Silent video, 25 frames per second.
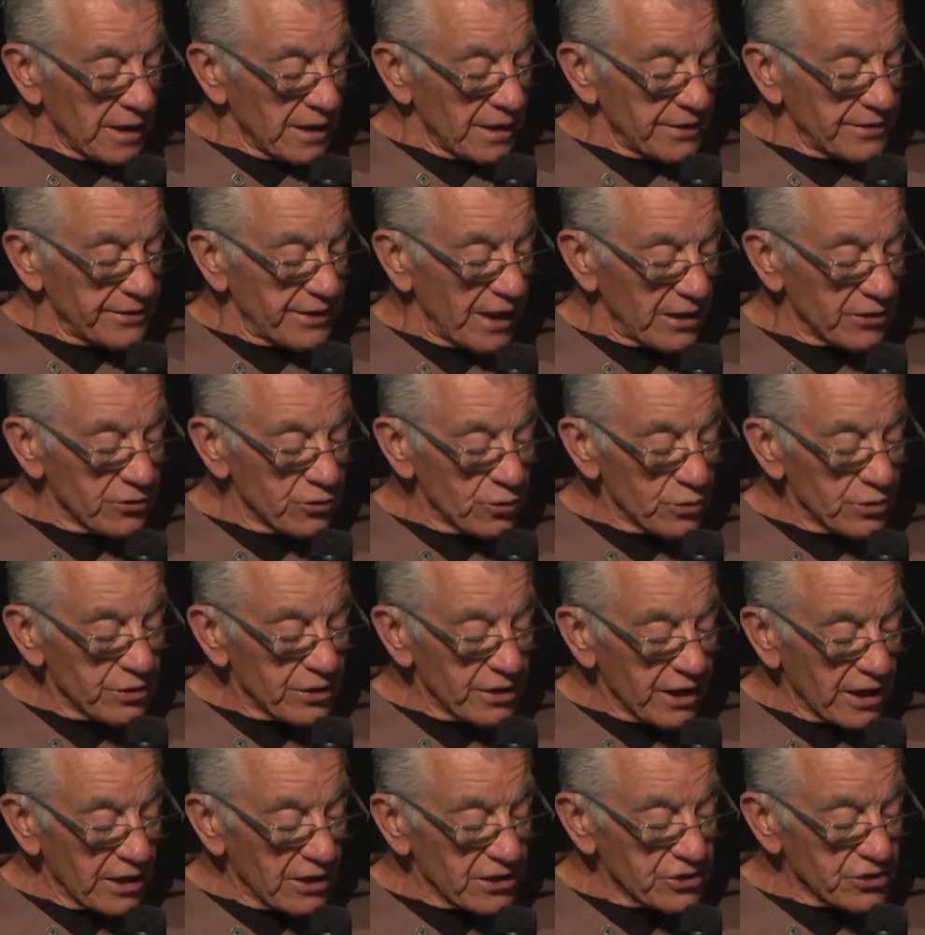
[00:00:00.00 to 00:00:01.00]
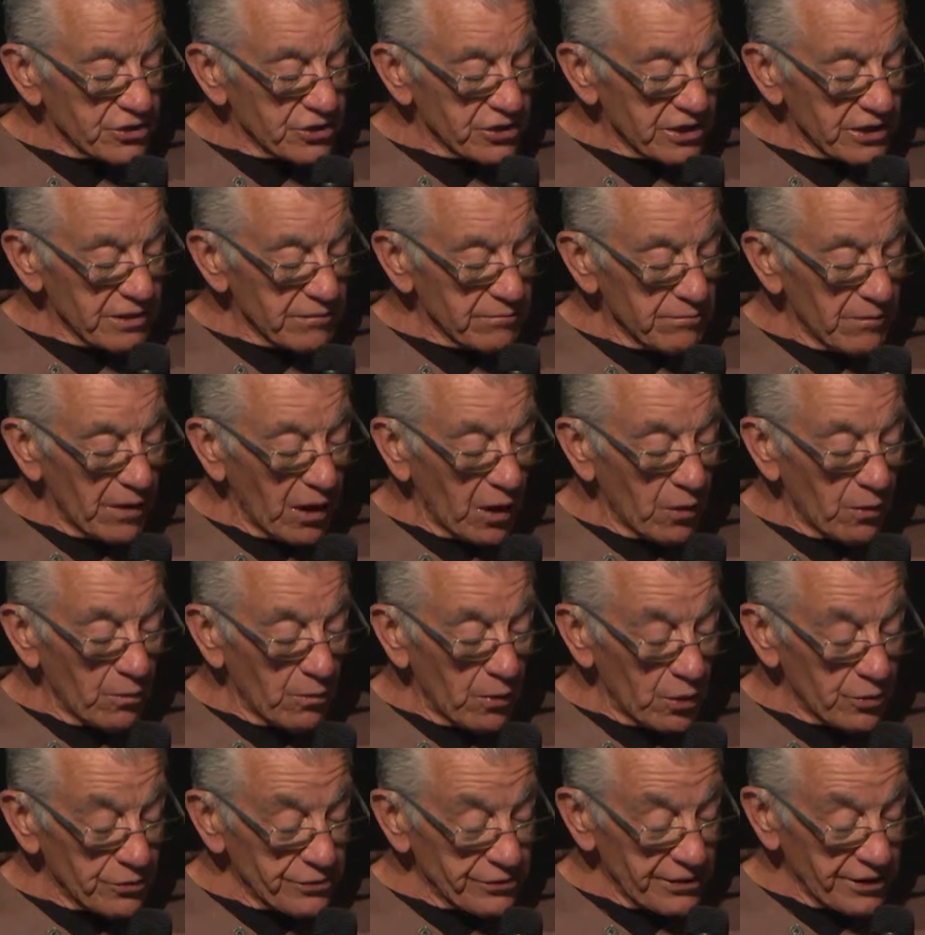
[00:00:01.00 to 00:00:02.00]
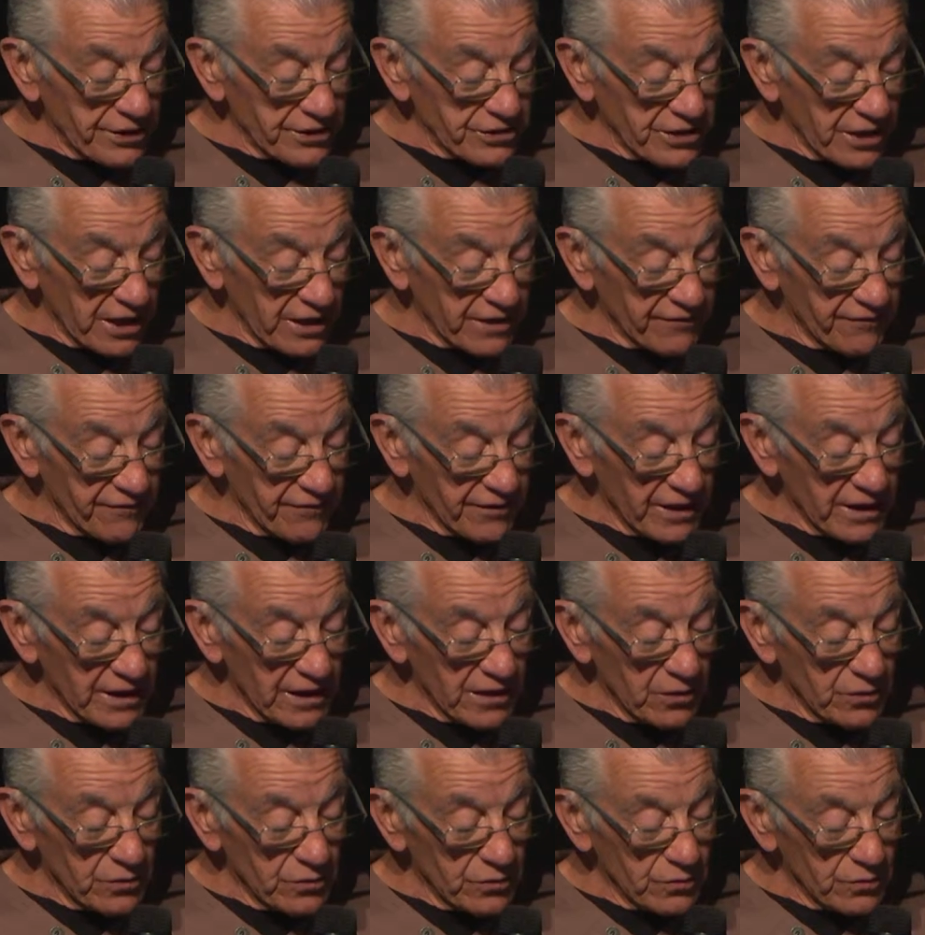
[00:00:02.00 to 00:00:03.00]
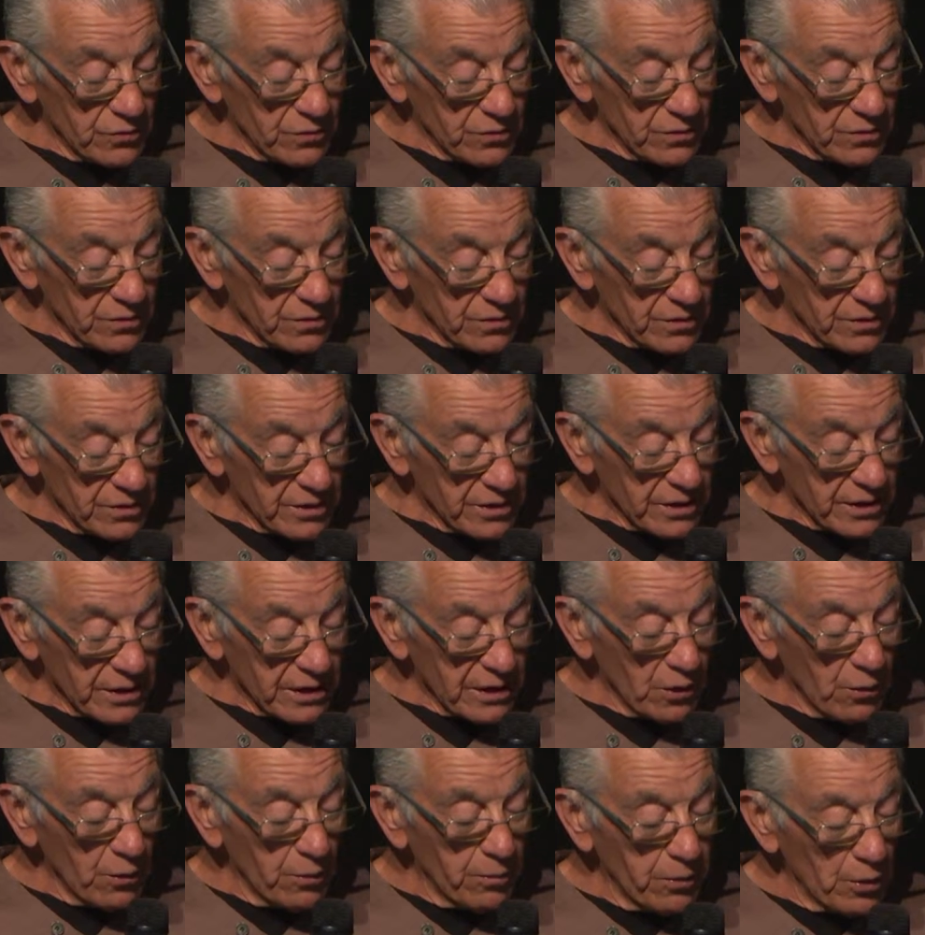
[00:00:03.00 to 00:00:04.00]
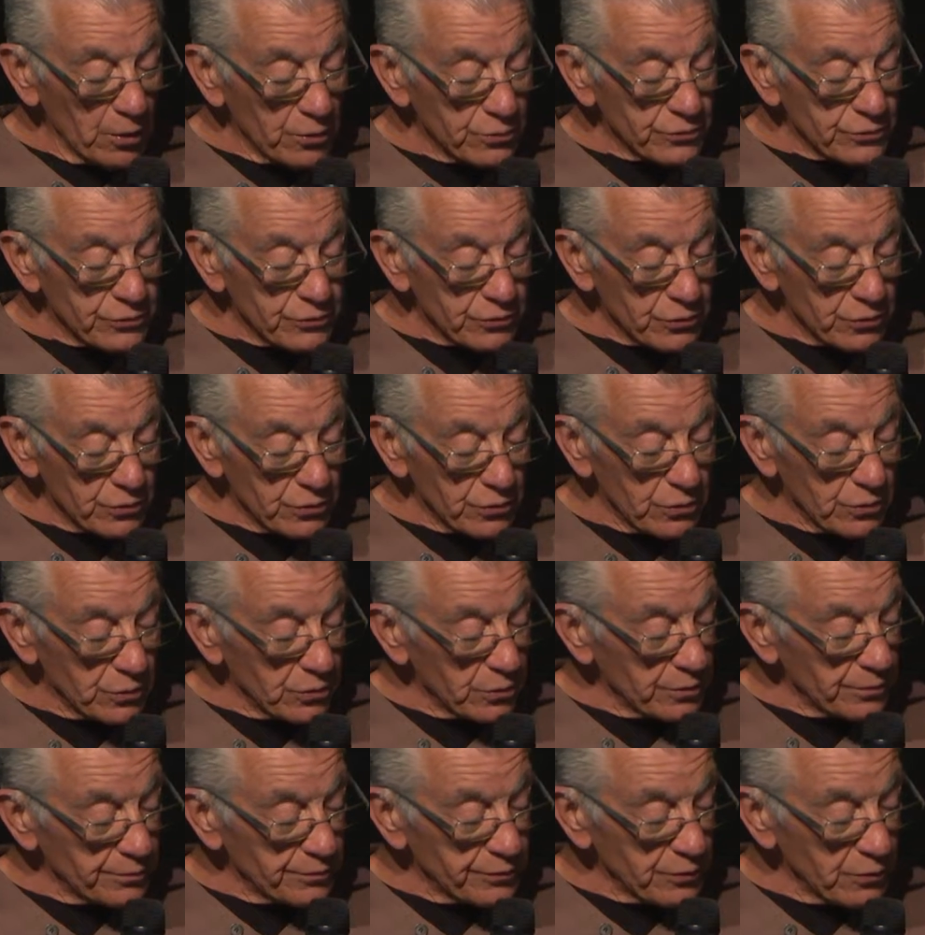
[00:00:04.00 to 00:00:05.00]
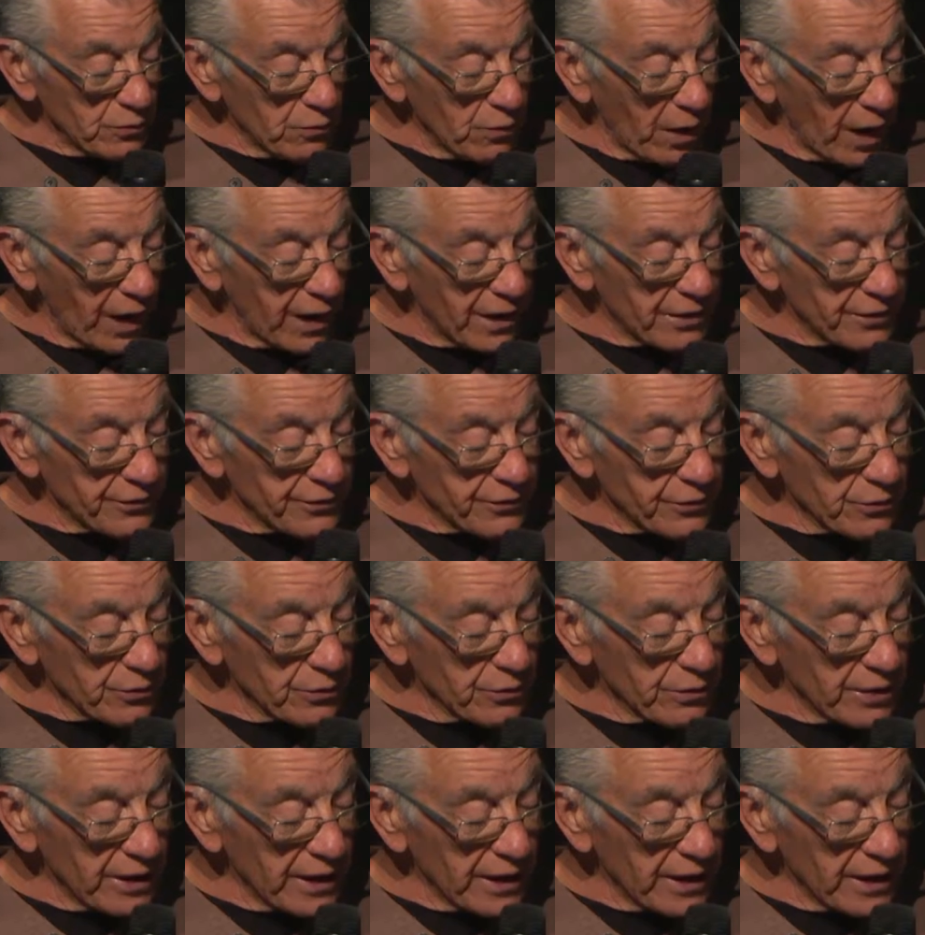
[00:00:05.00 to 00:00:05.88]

Da Iunghia in cima a Monte Cervillo, che Ubuntu più alto